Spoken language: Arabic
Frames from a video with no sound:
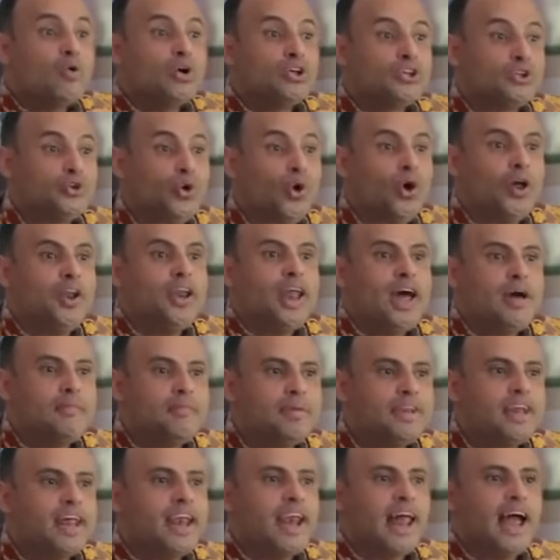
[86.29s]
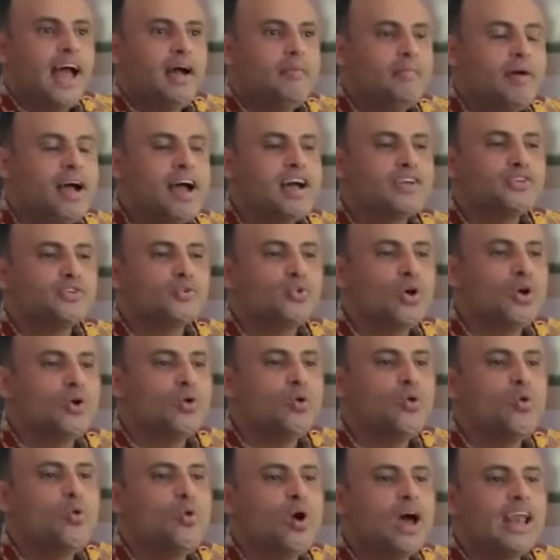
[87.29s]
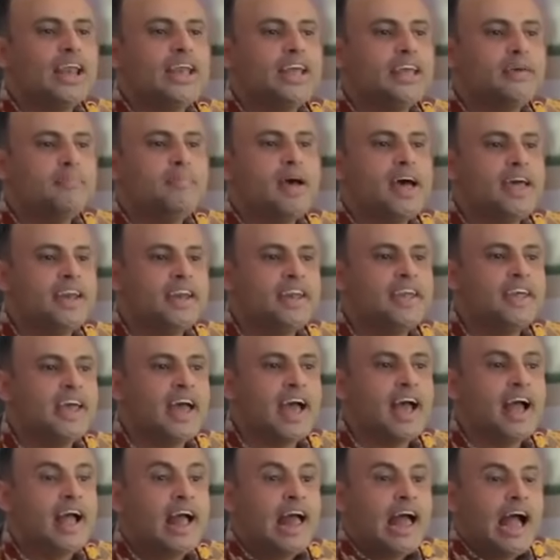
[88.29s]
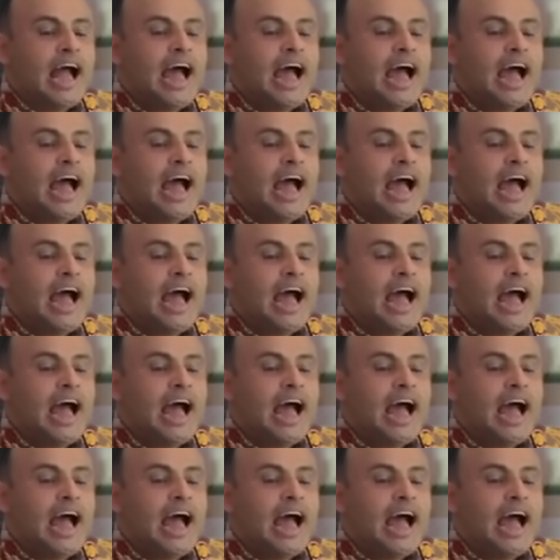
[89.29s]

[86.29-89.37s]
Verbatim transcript: وشحنة من الحماس والقوة الإيمانية